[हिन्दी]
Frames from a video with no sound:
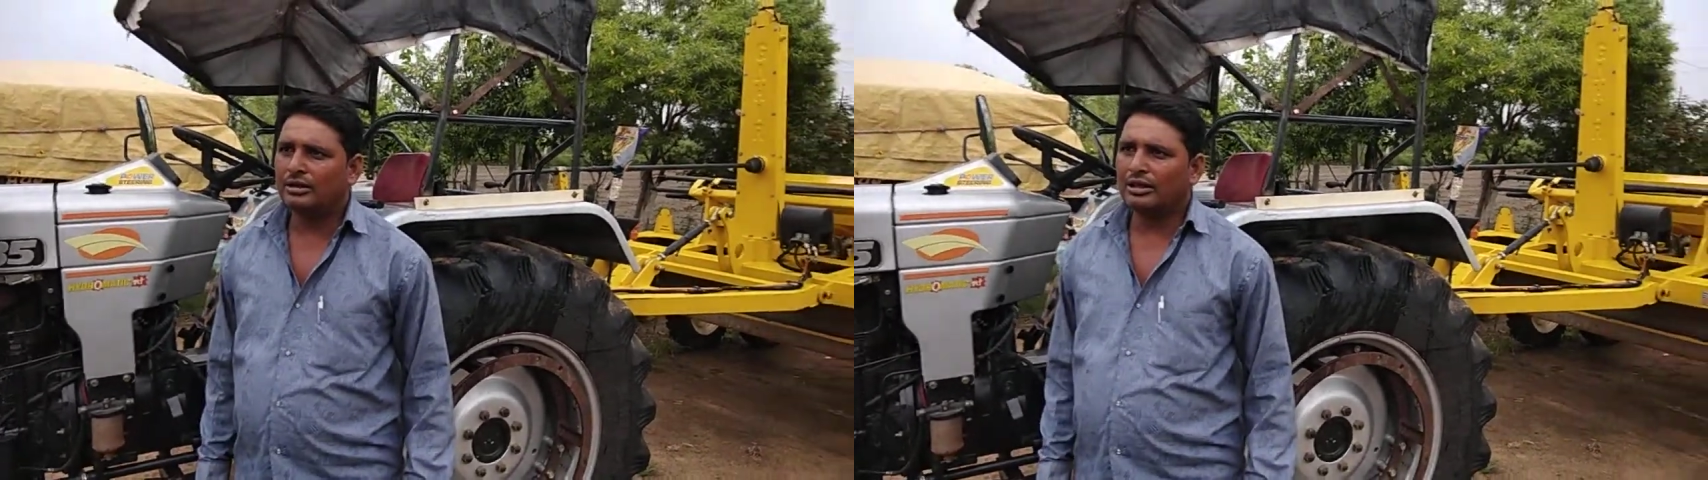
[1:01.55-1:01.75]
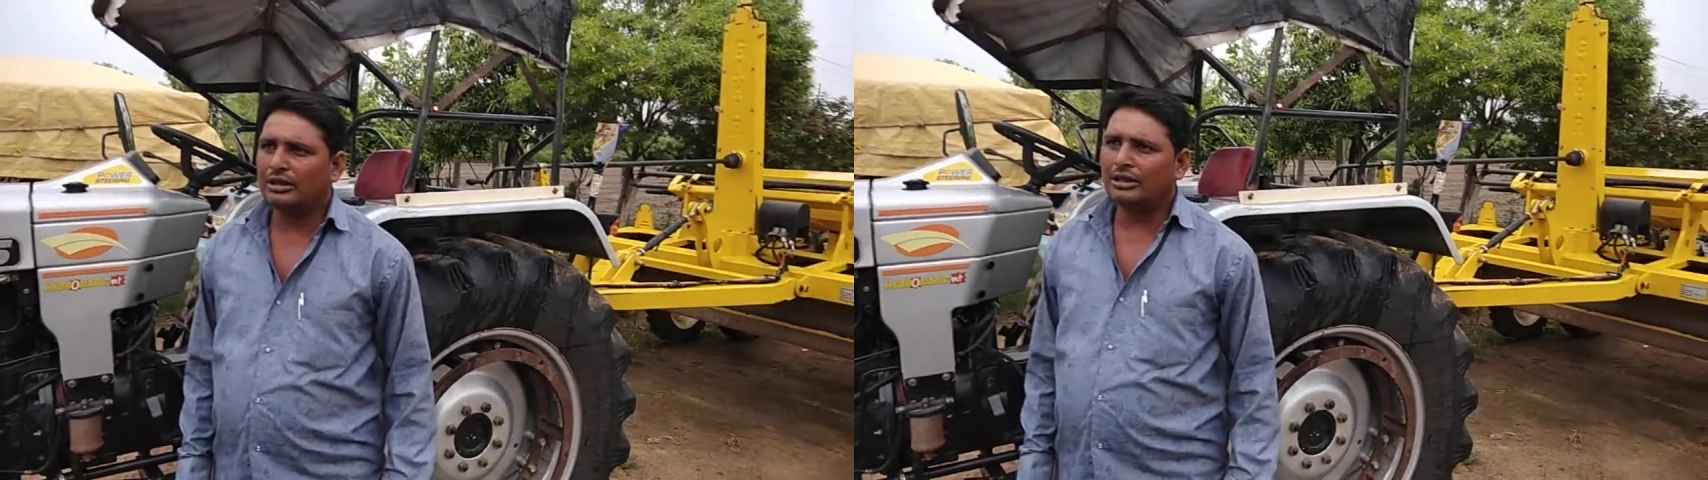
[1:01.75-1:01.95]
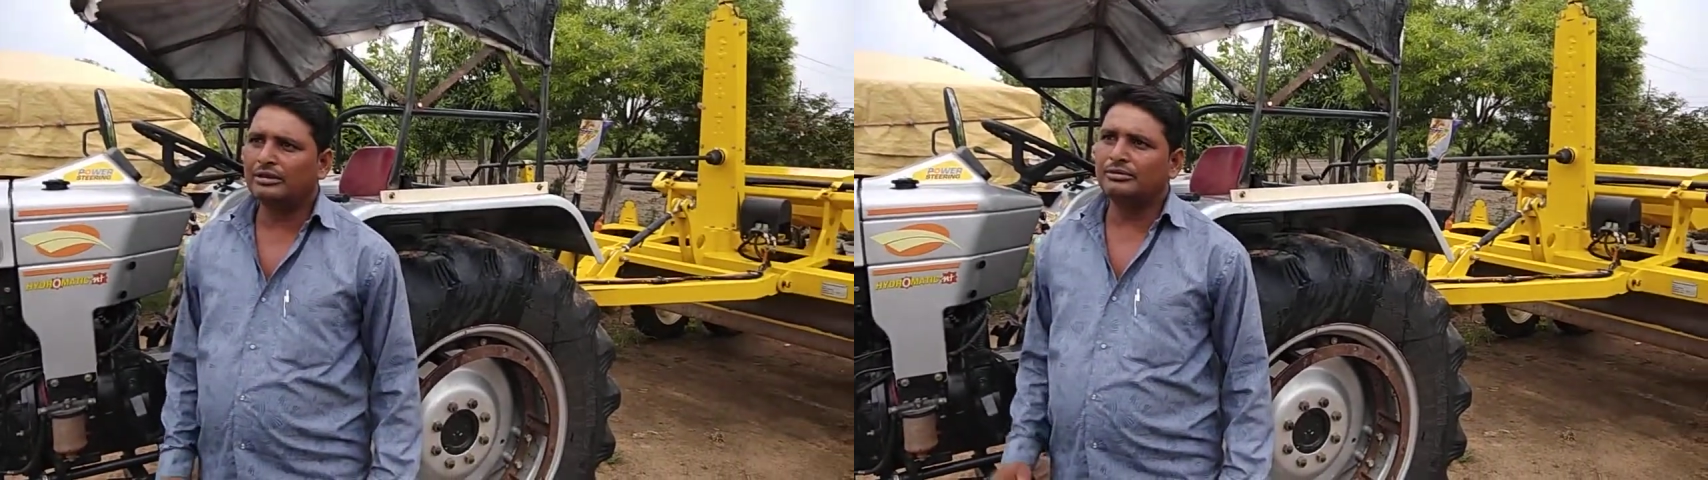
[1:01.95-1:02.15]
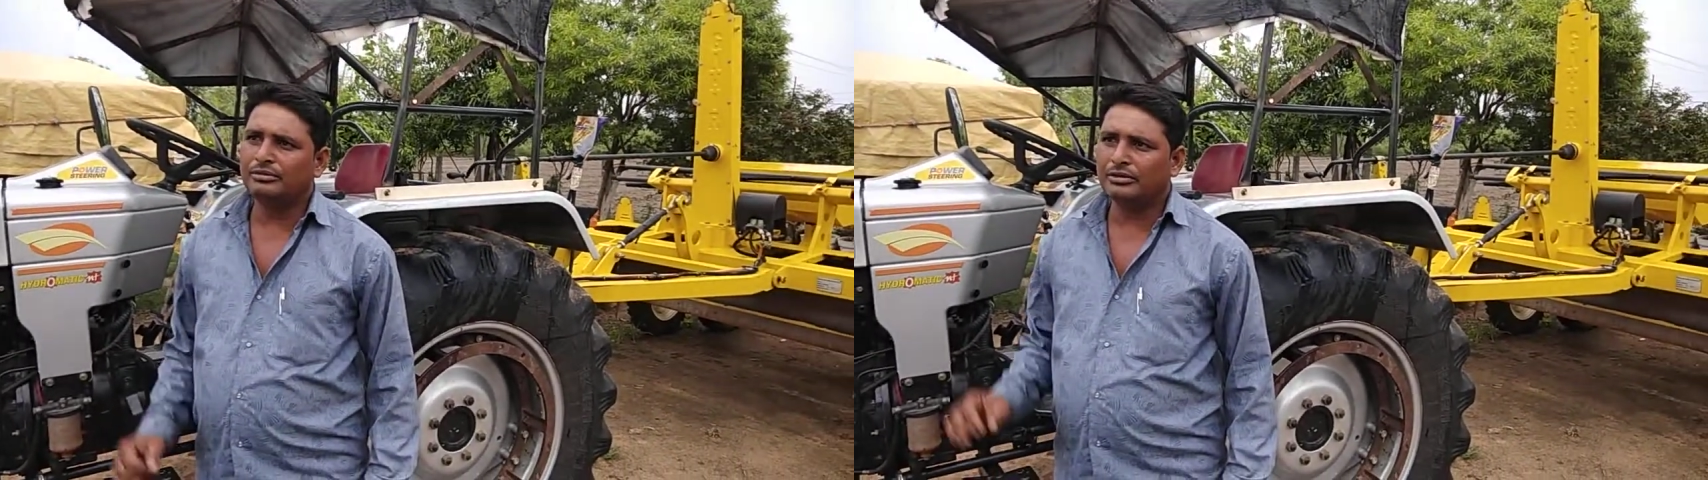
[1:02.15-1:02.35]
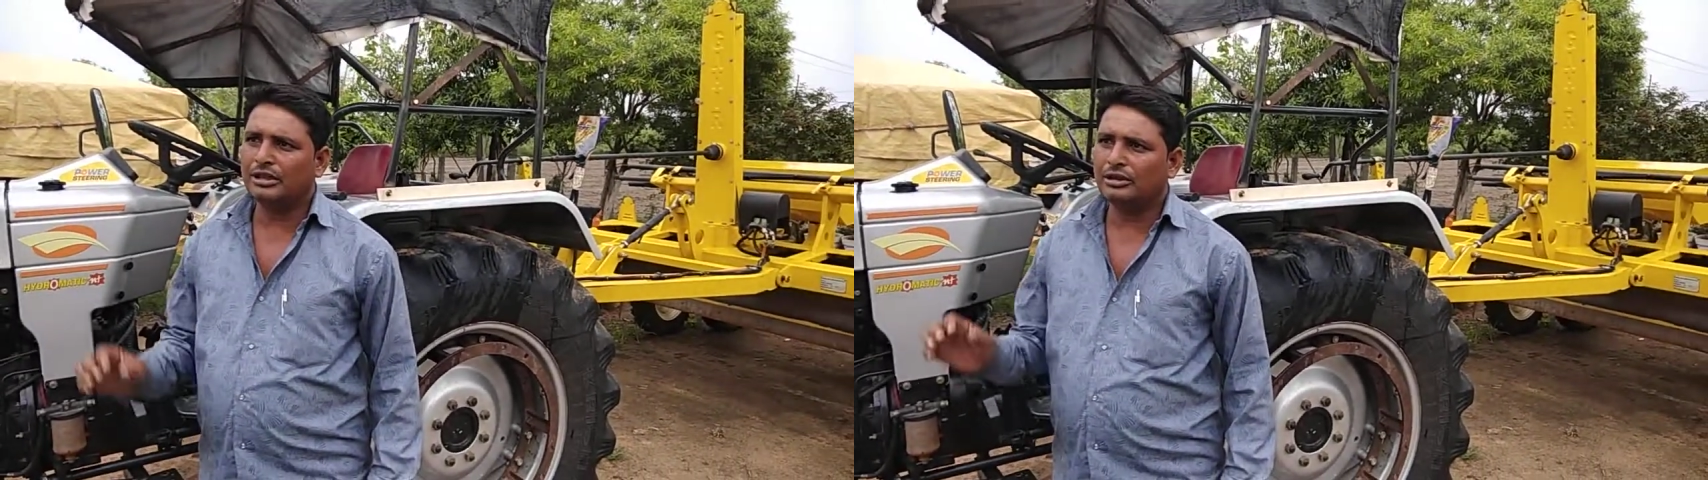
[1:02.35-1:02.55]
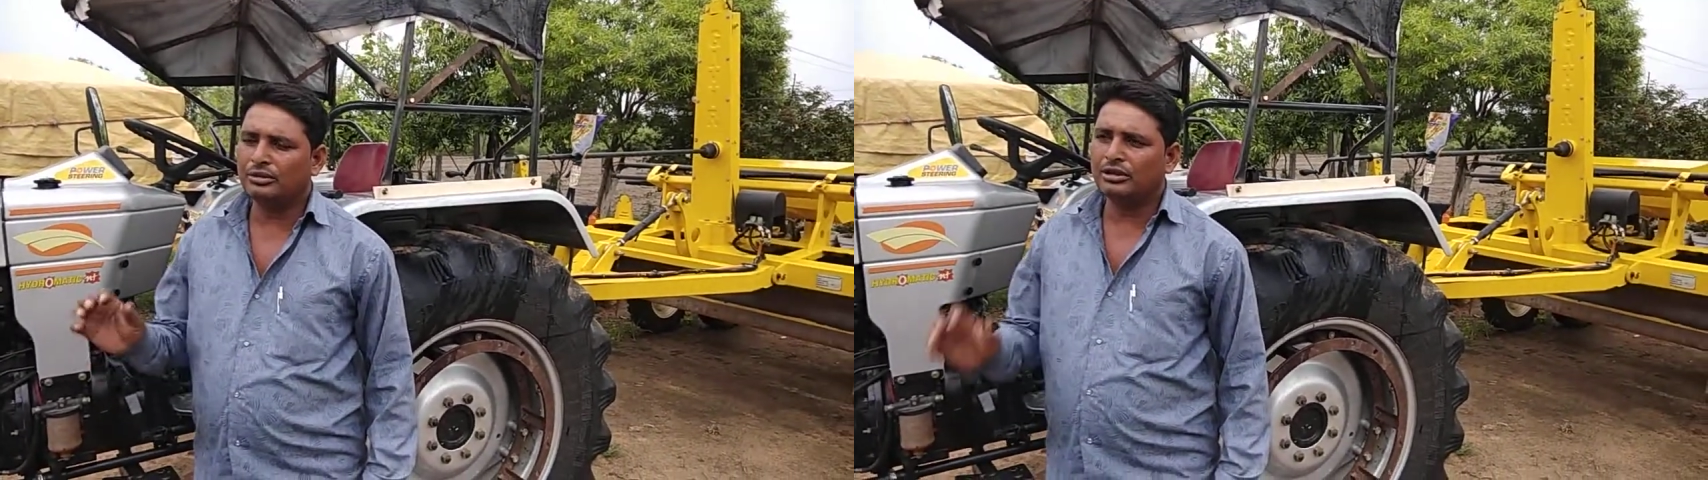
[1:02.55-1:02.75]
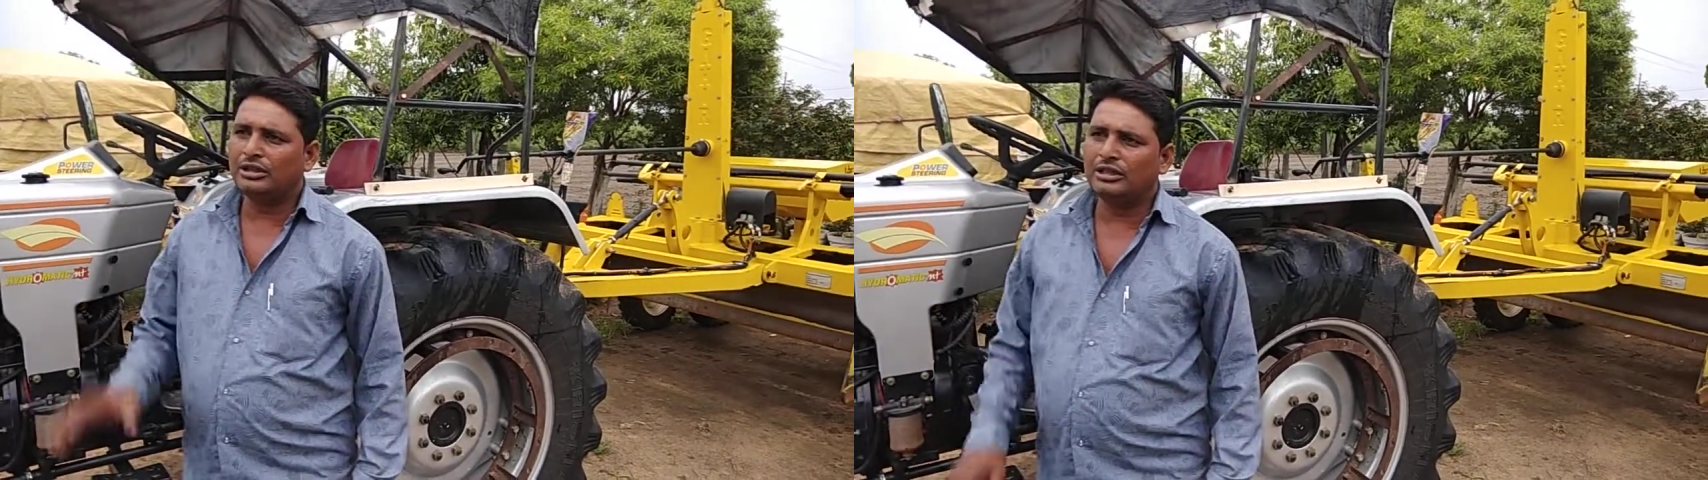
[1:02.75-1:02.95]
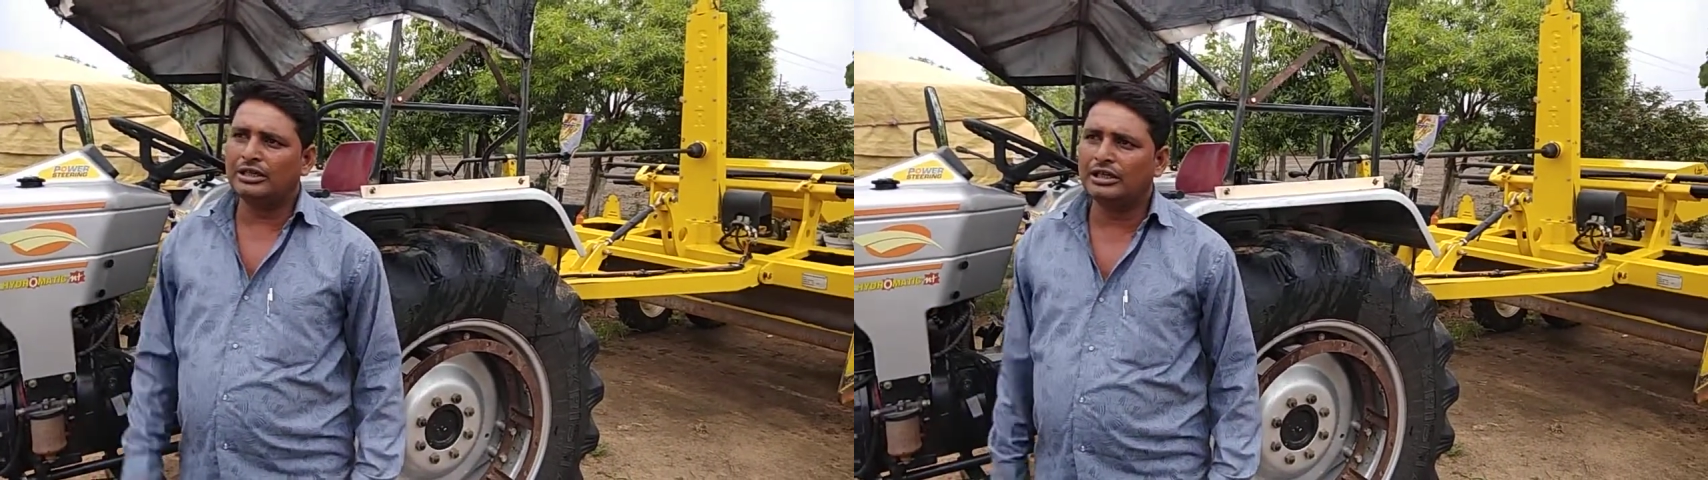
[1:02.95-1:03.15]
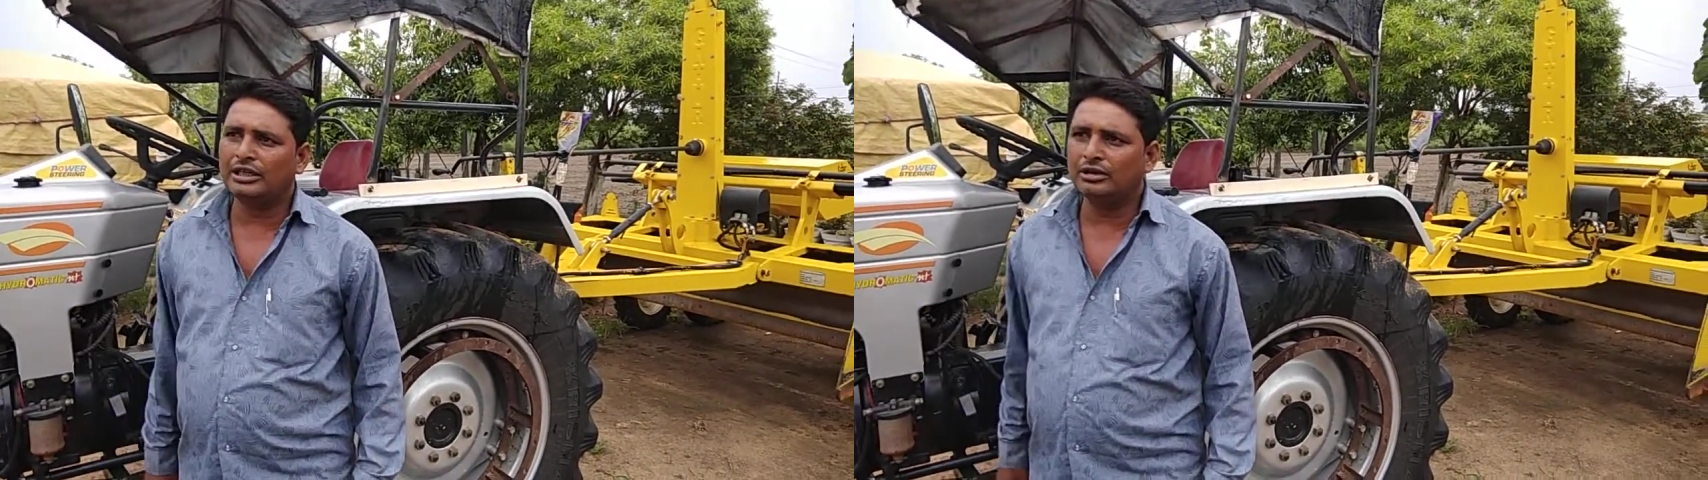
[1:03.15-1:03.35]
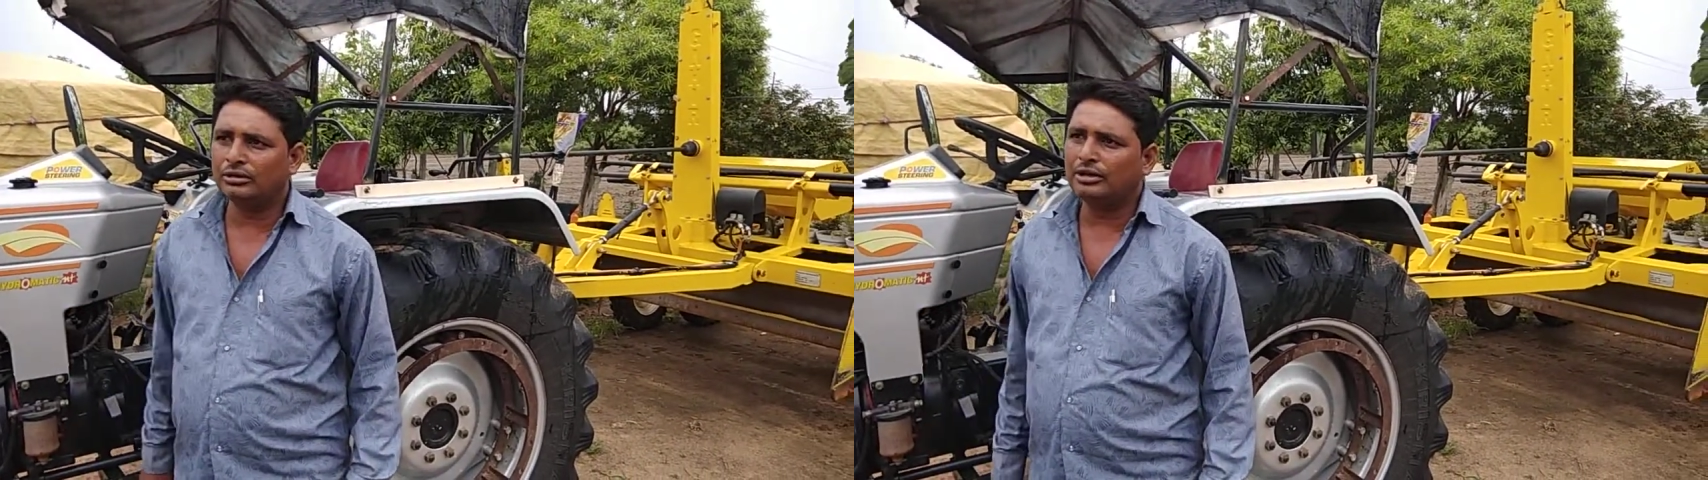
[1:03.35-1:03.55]
ताकत मतलब उतनी नहीं दे
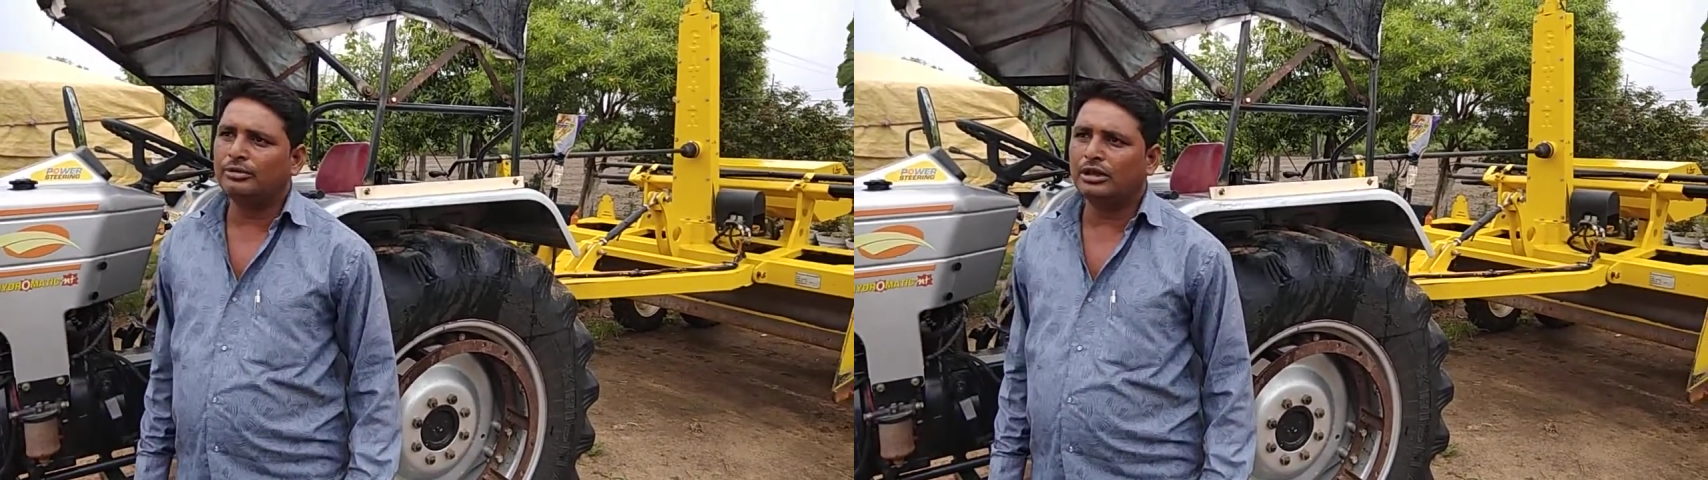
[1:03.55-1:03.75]
रहा है तो कम